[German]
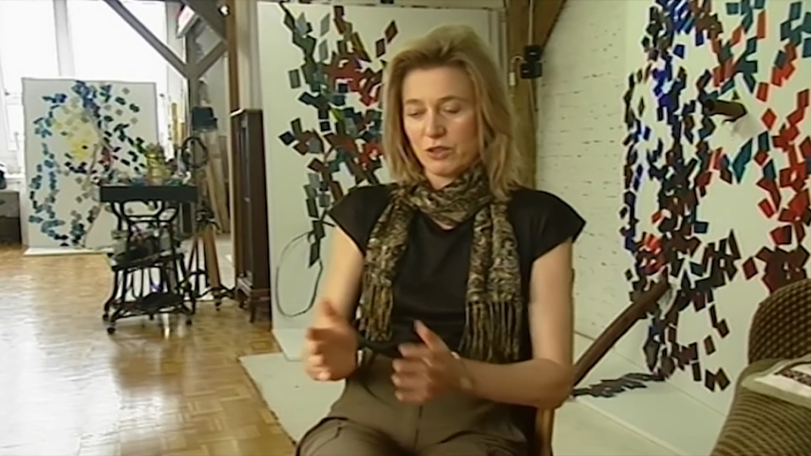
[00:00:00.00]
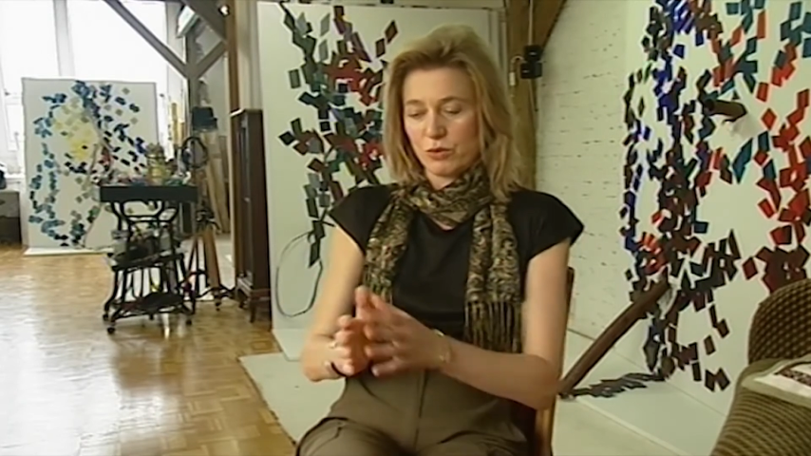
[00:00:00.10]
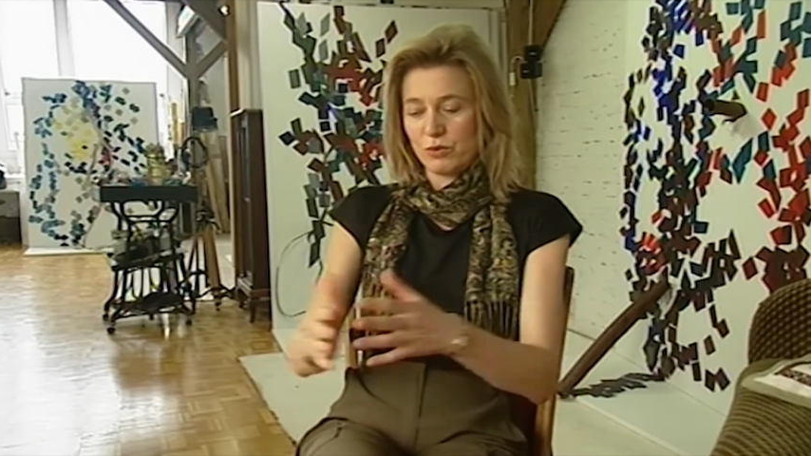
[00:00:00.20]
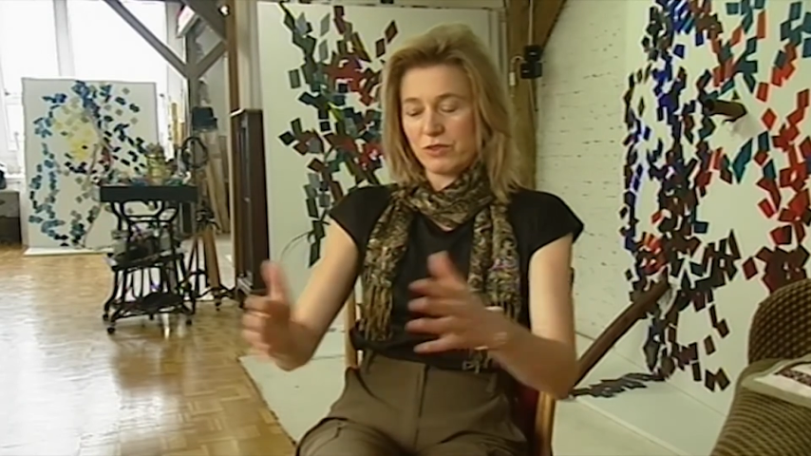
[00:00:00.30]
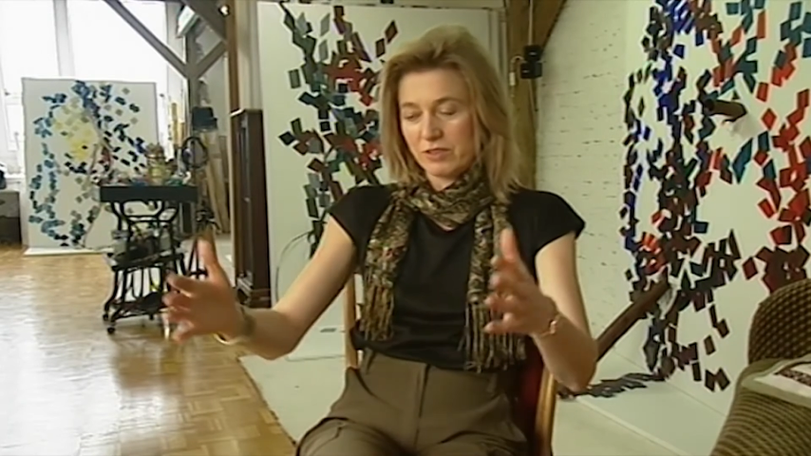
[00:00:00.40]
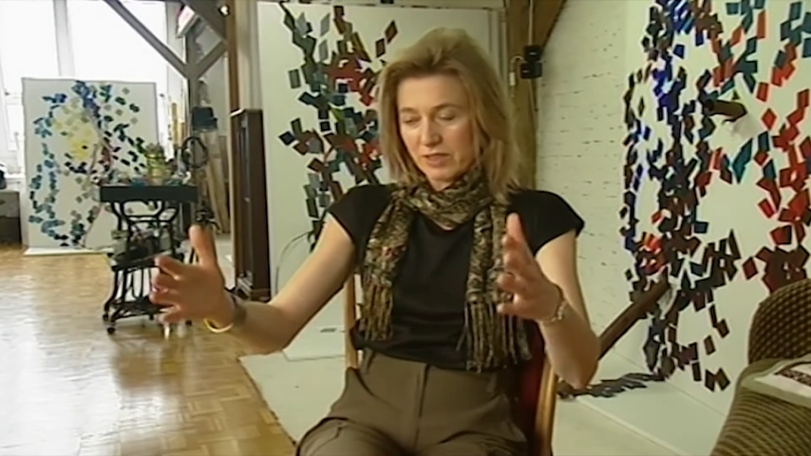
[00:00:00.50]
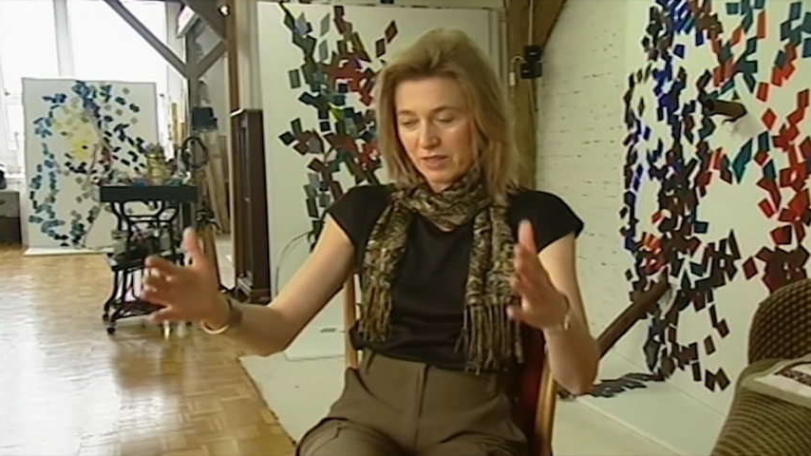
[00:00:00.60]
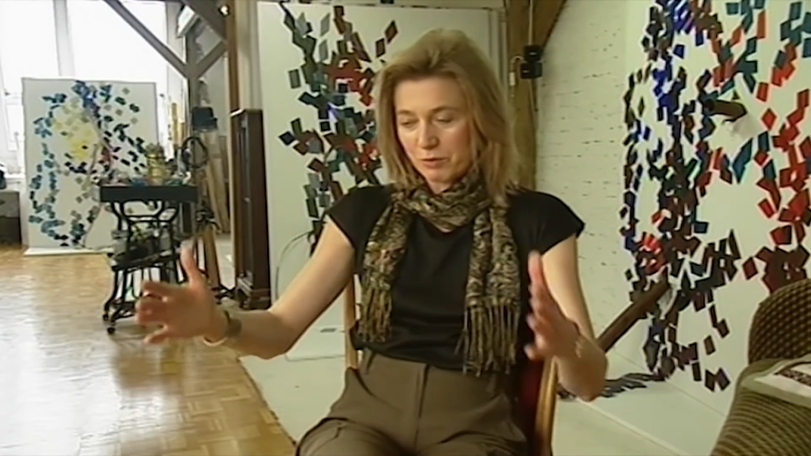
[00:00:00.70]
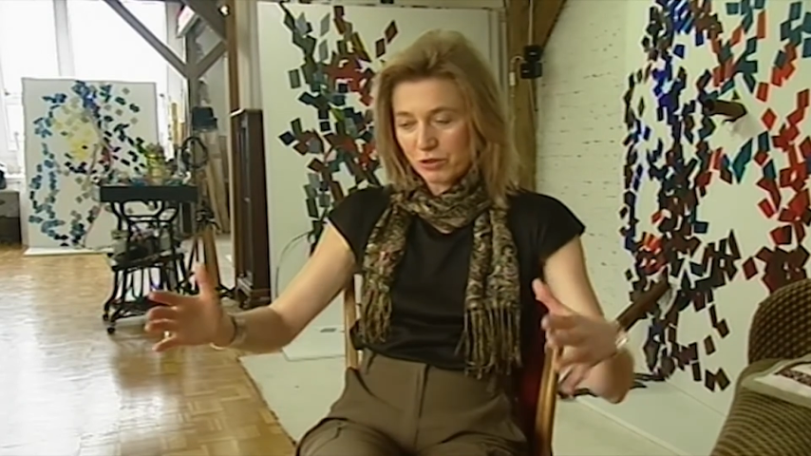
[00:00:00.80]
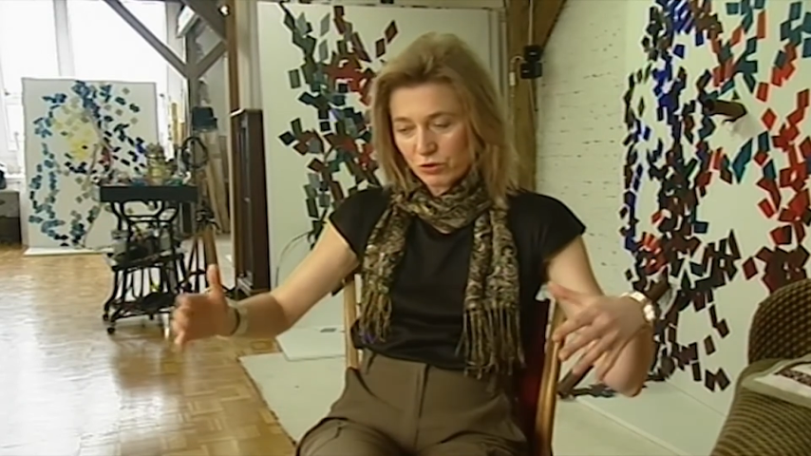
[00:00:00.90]
Und
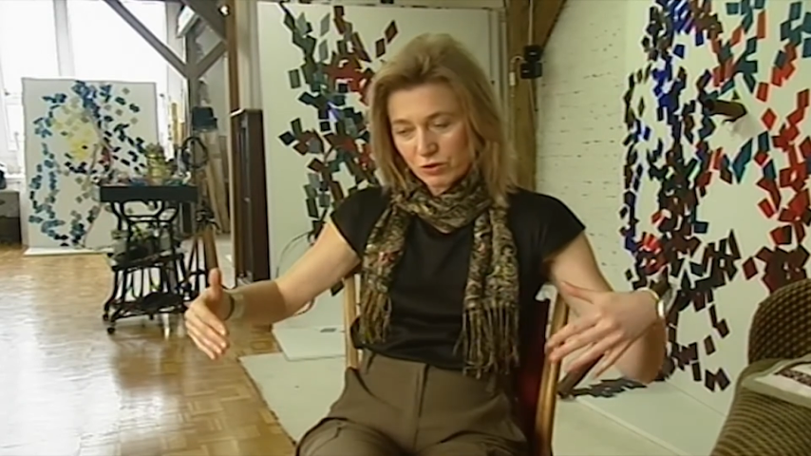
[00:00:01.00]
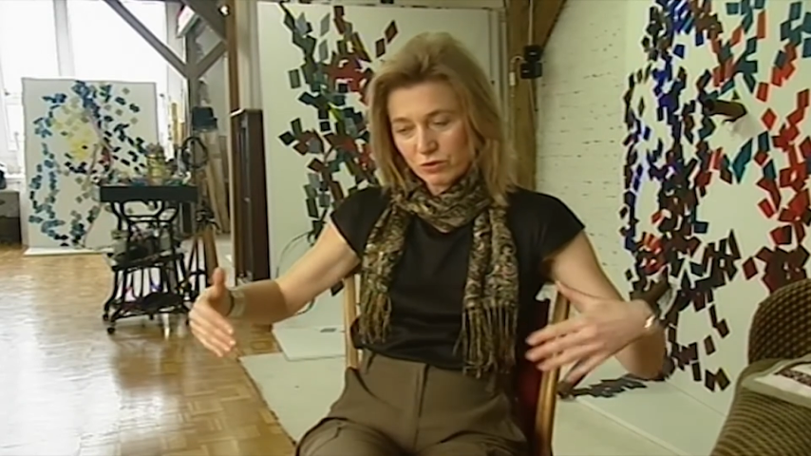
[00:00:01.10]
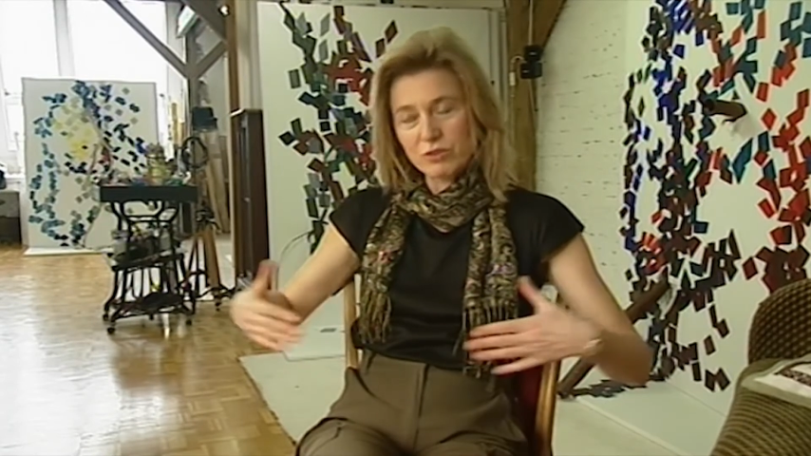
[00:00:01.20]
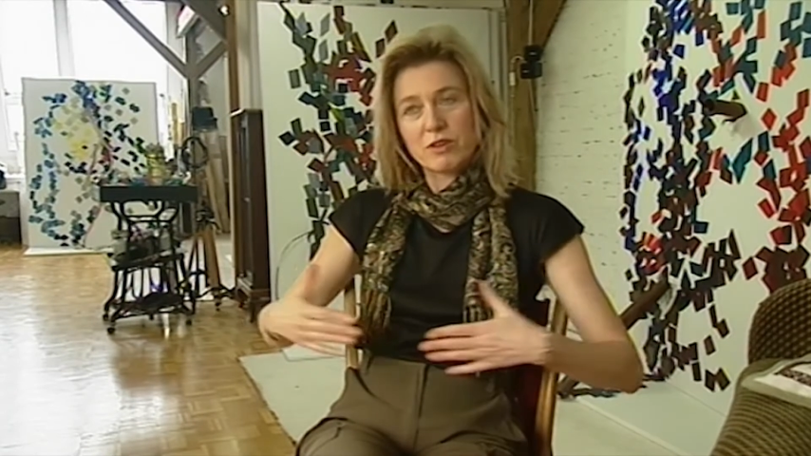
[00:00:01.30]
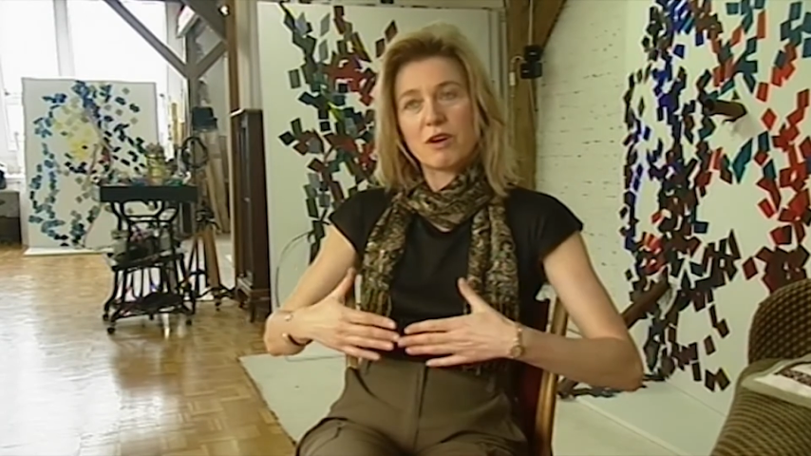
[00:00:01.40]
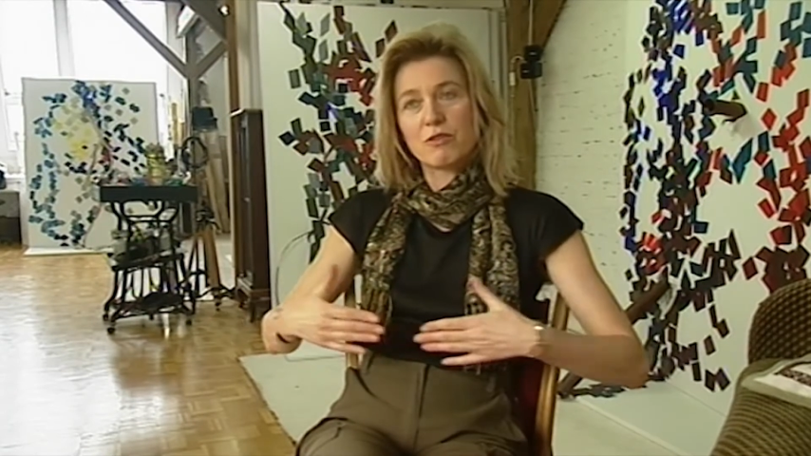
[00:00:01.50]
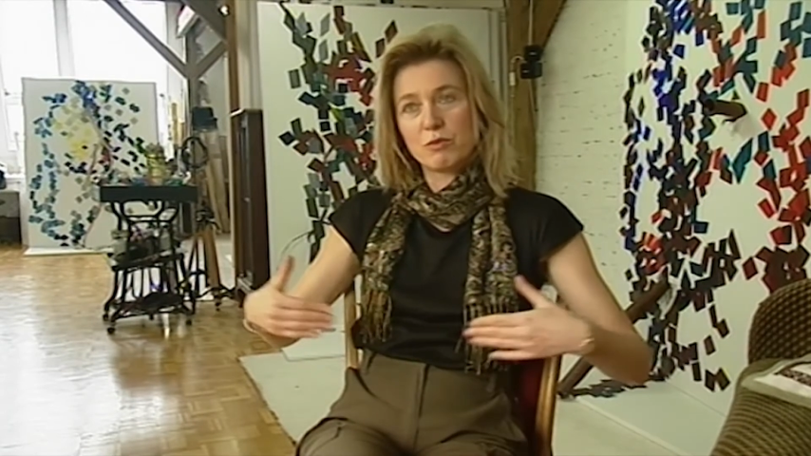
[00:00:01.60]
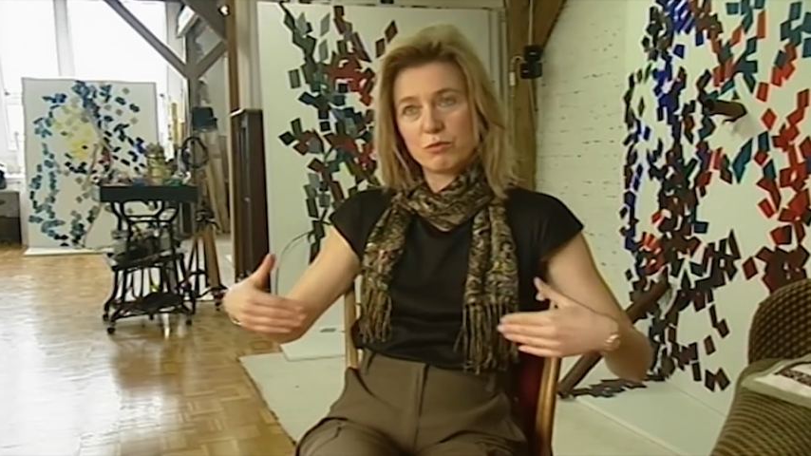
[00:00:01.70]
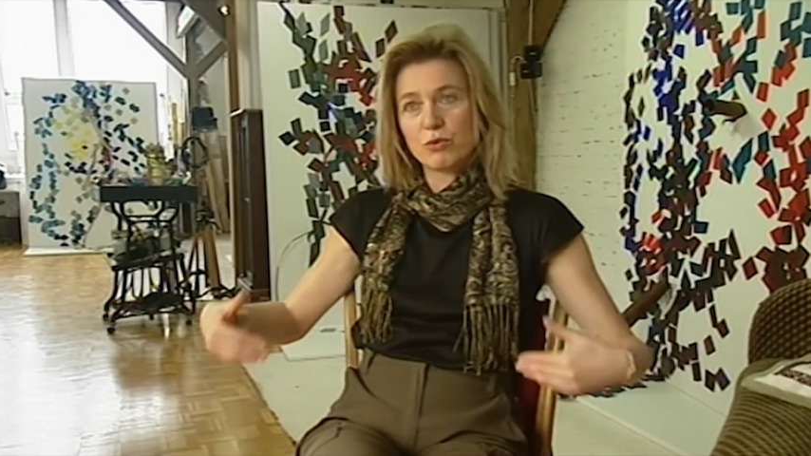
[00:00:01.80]
dann habe ich sozusagen auf dem